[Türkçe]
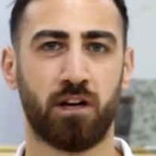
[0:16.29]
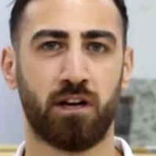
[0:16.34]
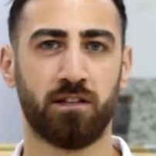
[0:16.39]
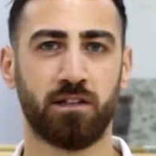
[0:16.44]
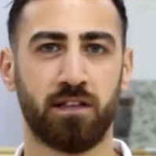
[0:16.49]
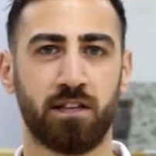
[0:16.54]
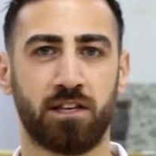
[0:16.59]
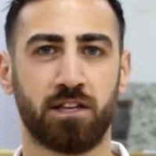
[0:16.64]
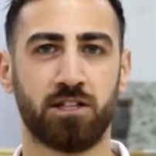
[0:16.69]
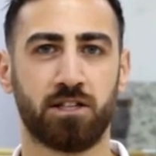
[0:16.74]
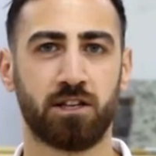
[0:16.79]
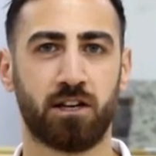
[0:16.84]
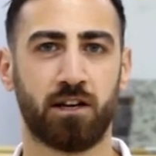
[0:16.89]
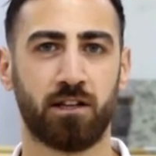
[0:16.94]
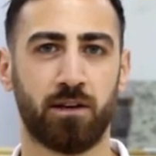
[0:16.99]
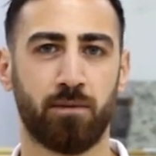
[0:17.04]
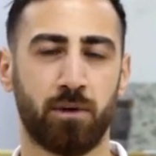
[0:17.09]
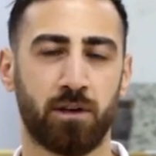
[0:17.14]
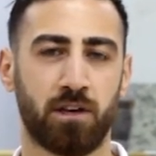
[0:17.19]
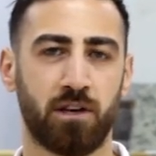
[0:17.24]
dan 2.
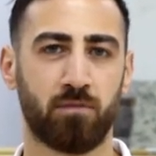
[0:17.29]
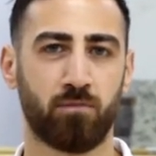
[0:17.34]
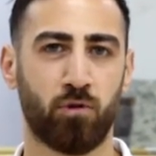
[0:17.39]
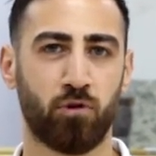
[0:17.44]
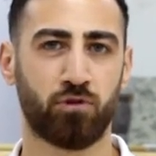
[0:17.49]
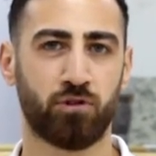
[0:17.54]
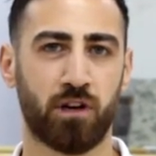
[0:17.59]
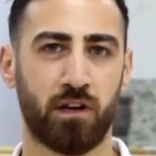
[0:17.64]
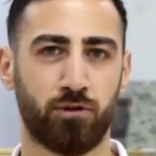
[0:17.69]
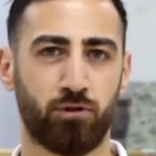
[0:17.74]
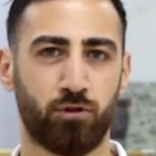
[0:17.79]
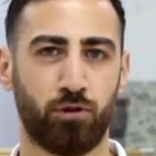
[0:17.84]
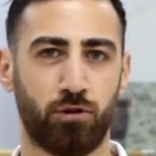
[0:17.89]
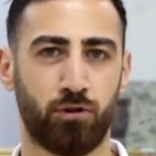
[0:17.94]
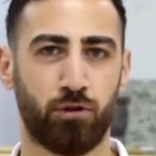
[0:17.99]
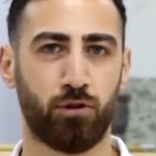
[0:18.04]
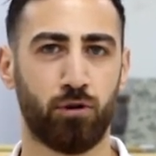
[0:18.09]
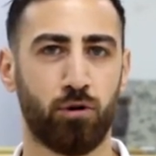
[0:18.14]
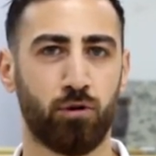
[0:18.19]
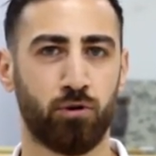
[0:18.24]
kademe kickbox
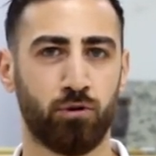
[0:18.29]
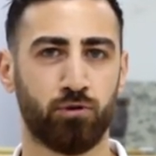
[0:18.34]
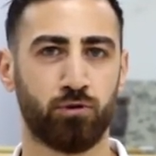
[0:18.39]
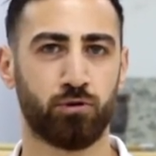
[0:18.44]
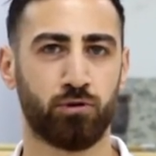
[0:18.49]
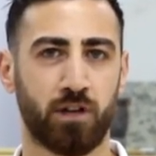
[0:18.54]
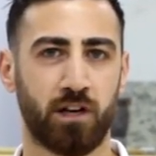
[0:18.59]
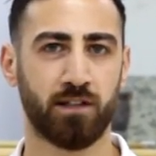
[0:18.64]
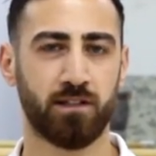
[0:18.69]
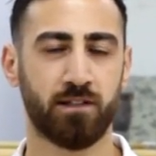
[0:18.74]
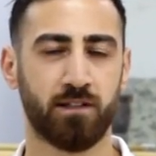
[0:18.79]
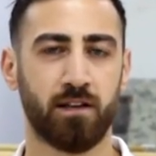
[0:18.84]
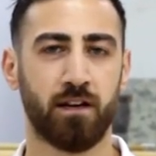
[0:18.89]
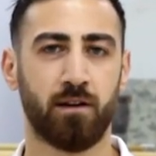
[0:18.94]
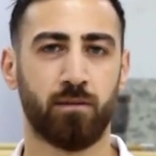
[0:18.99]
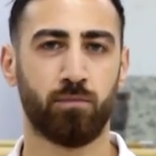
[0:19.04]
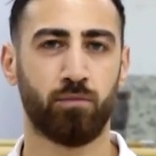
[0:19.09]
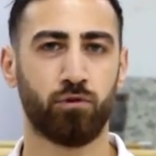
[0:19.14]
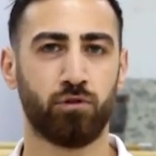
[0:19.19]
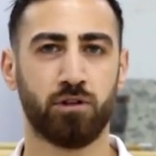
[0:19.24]
antrenörü Onur Tat.
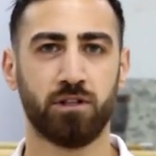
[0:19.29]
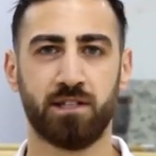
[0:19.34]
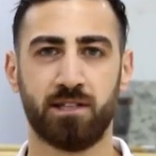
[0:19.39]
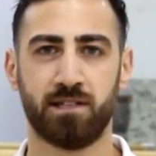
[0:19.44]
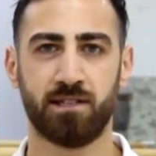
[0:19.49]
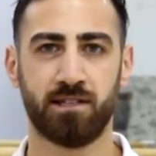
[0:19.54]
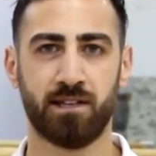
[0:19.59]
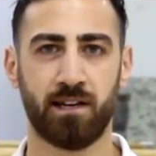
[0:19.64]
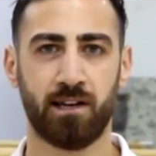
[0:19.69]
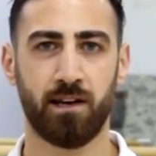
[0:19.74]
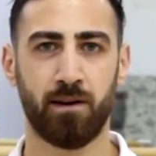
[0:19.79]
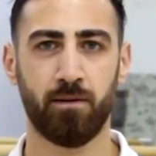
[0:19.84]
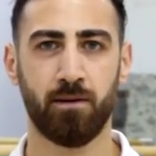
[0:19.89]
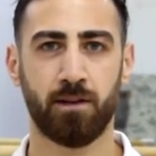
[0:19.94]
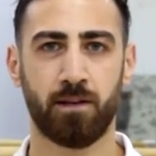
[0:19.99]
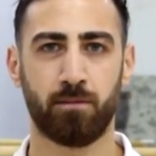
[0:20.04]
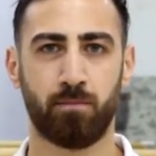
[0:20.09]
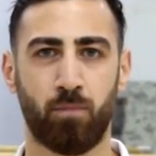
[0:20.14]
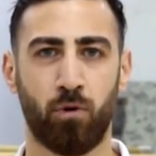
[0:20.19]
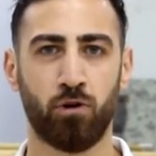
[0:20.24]
Bugün sizlere
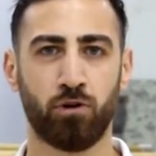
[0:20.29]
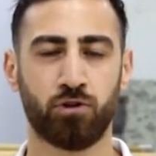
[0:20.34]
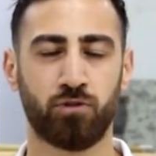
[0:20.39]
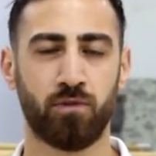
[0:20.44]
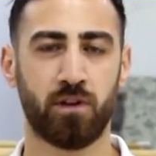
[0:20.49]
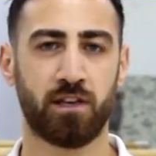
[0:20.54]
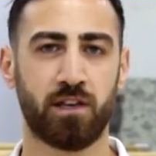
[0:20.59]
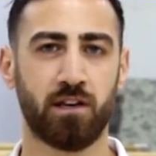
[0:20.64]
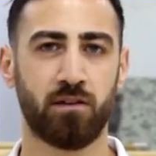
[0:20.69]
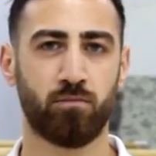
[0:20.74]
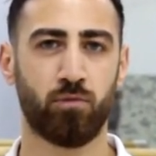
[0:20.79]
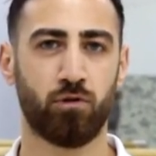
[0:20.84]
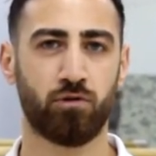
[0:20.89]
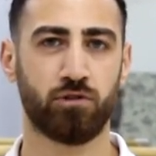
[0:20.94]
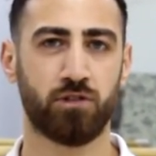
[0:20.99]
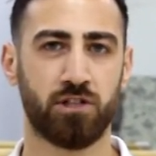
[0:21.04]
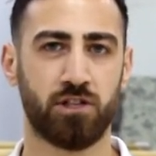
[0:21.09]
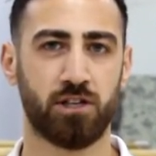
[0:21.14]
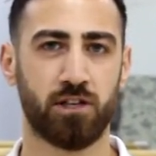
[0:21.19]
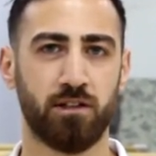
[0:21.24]
boks ve
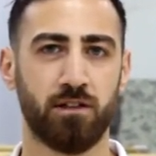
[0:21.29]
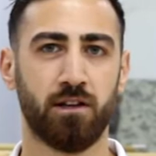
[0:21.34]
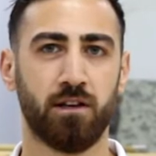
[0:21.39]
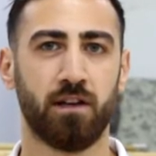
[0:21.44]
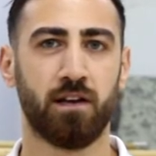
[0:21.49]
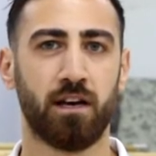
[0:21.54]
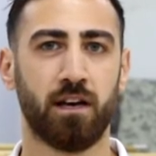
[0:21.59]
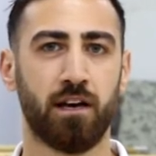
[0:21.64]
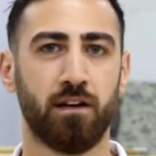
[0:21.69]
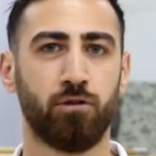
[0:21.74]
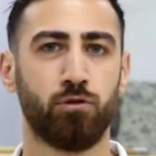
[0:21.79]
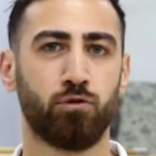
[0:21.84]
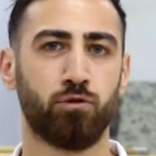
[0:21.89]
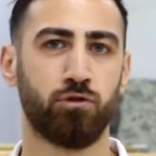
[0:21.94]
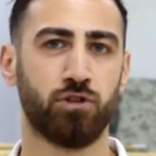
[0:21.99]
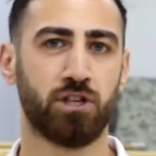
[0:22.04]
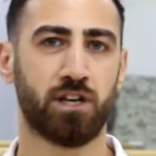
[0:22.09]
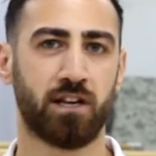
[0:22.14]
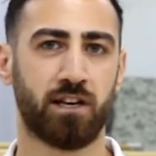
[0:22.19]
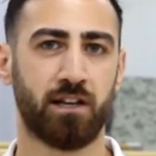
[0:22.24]
kickbox için en
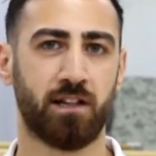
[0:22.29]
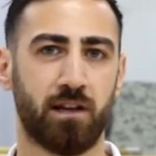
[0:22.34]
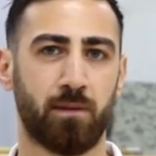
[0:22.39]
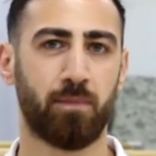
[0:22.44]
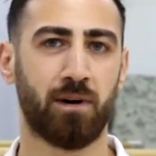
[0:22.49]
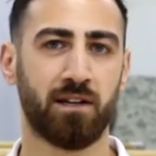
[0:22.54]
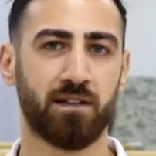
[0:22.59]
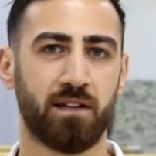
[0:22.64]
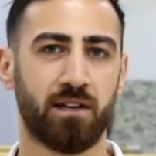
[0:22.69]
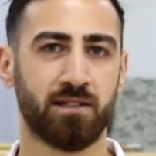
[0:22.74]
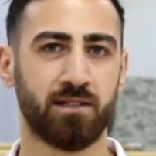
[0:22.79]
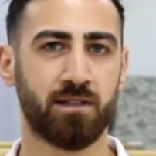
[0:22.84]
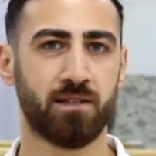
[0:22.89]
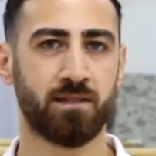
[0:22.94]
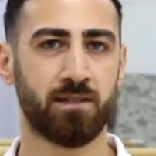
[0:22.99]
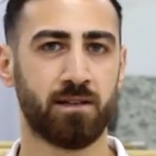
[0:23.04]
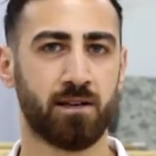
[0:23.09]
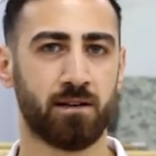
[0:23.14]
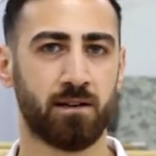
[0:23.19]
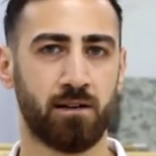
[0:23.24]
uygun şekilde bandaj
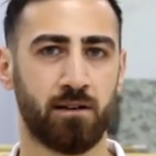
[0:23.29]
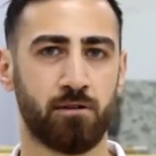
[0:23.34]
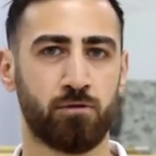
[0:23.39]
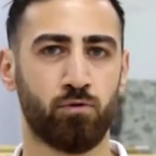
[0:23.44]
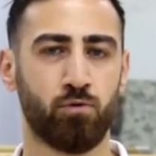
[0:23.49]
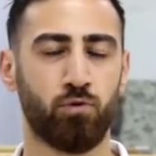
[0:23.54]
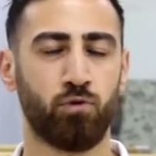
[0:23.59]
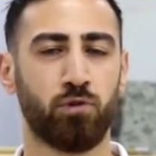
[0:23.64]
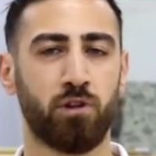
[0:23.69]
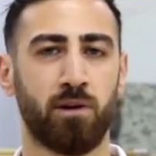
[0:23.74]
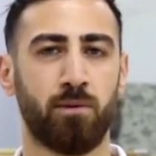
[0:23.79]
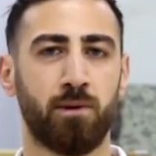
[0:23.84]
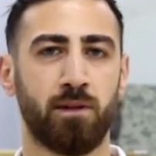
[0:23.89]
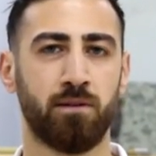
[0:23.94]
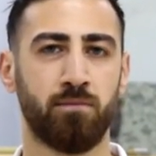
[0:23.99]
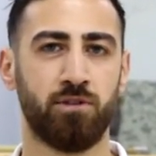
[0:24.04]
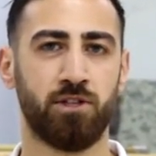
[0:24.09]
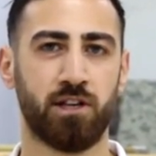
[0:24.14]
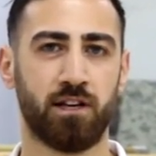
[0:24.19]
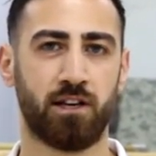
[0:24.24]
nasıl sarılır
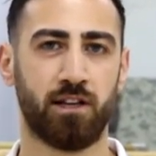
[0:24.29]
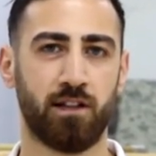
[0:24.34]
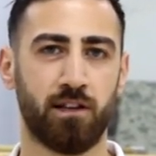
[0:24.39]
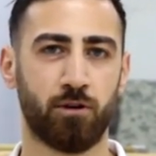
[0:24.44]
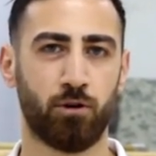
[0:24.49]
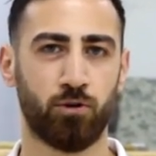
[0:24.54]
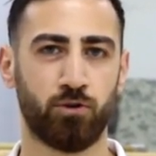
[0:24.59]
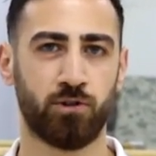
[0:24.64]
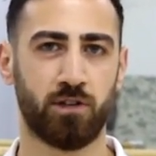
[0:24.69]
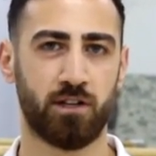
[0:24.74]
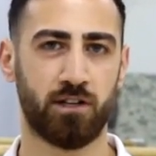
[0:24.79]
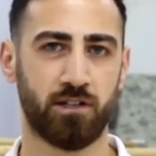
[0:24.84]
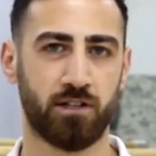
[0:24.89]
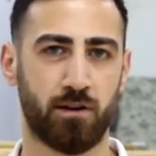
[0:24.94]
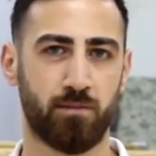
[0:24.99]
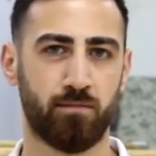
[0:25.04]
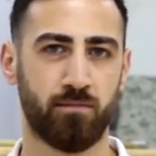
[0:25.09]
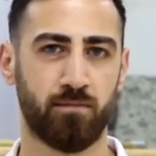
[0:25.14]
uygulamalı bir şekilde göstereceğim.